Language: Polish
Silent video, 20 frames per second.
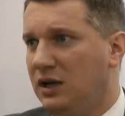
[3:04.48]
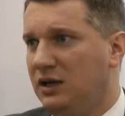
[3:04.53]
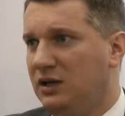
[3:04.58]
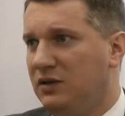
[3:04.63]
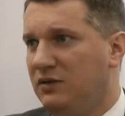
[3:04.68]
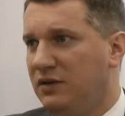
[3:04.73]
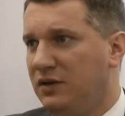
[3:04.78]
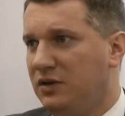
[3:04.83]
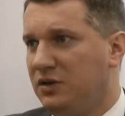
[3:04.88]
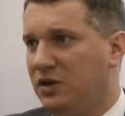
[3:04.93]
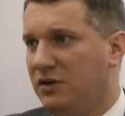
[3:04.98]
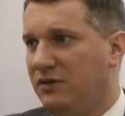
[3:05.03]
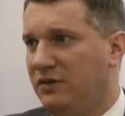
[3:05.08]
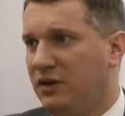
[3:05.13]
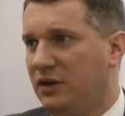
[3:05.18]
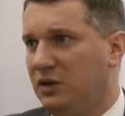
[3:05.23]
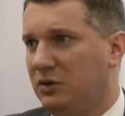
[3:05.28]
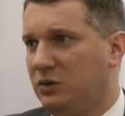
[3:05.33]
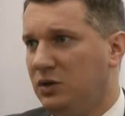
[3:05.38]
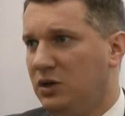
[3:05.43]
Legii
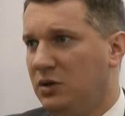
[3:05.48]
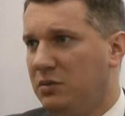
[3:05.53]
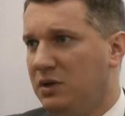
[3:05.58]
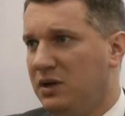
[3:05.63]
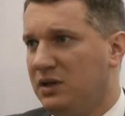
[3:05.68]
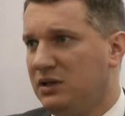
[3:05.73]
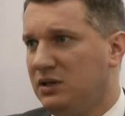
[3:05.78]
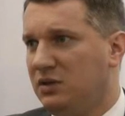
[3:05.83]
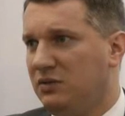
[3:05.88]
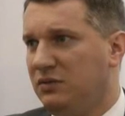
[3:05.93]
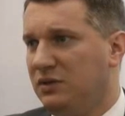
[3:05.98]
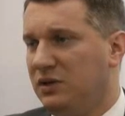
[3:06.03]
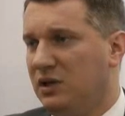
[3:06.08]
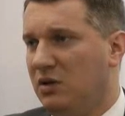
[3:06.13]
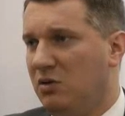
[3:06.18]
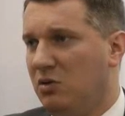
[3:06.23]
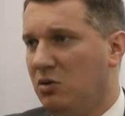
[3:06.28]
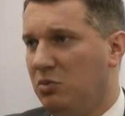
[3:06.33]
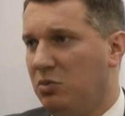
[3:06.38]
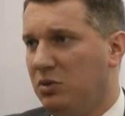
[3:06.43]
Warszawa, na które miasto
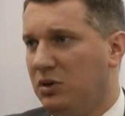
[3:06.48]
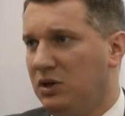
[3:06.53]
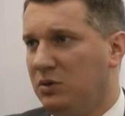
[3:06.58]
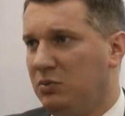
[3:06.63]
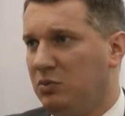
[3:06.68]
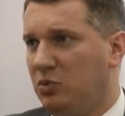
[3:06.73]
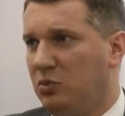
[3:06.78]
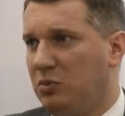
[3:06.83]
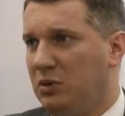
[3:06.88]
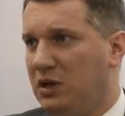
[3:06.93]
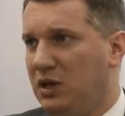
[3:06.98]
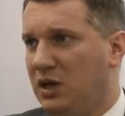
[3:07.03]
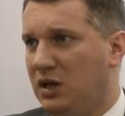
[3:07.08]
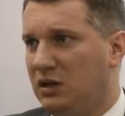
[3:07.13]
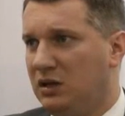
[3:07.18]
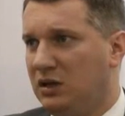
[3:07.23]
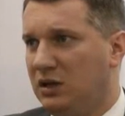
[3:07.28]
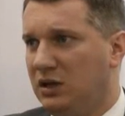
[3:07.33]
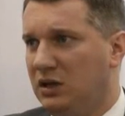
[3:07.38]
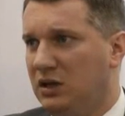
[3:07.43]
wydało ponad pół
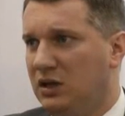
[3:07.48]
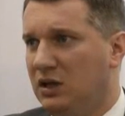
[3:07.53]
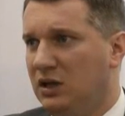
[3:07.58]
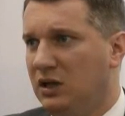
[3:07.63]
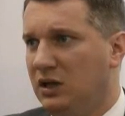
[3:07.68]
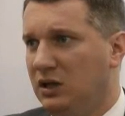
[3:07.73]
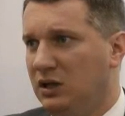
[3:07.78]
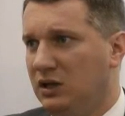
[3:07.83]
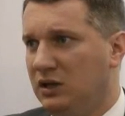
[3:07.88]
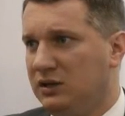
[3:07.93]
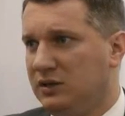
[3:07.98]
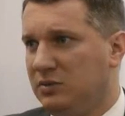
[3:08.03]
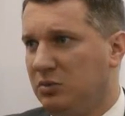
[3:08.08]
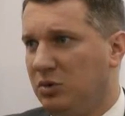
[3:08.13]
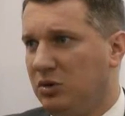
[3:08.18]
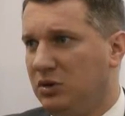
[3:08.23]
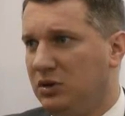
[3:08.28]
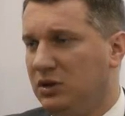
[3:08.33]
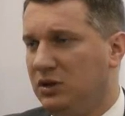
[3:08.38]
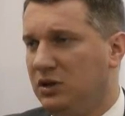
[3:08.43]
miliarda
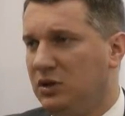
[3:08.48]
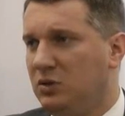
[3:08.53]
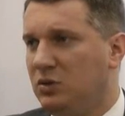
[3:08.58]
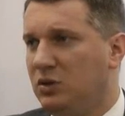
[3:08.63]
złotych.